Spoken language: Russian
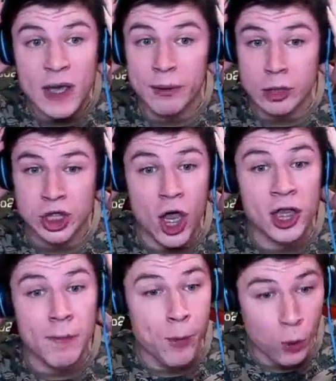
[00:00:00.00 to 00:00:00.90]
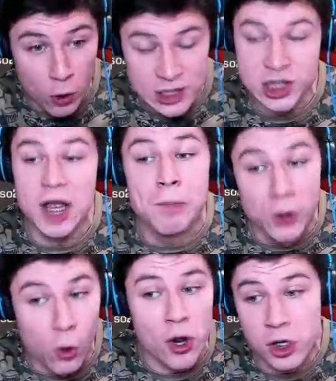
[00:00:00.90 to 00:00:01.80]
Я вам отвечаю, это просто
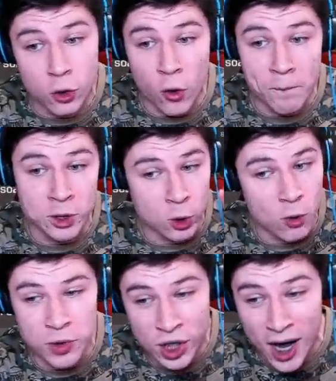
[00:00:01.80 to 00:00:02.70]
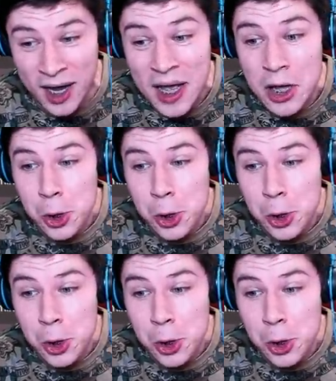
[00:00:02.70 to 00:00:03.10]
проигрок, по-другому никак.